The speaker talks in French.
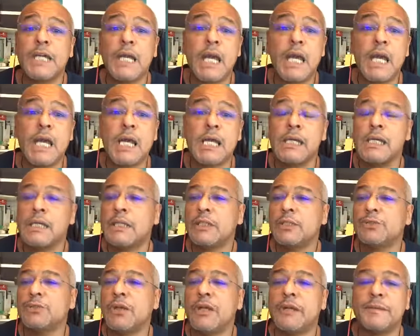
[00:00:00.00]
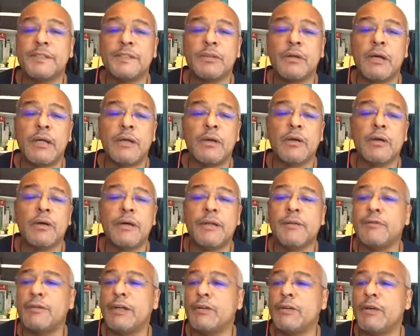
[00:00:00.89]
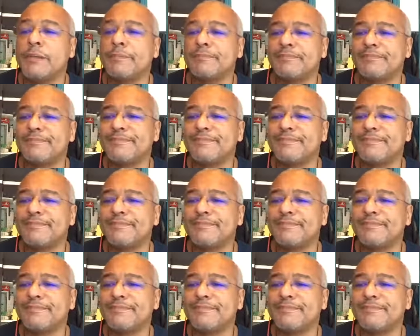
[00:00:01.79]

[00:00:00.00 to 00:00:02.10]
je suis à la maison. Alors, à Valois.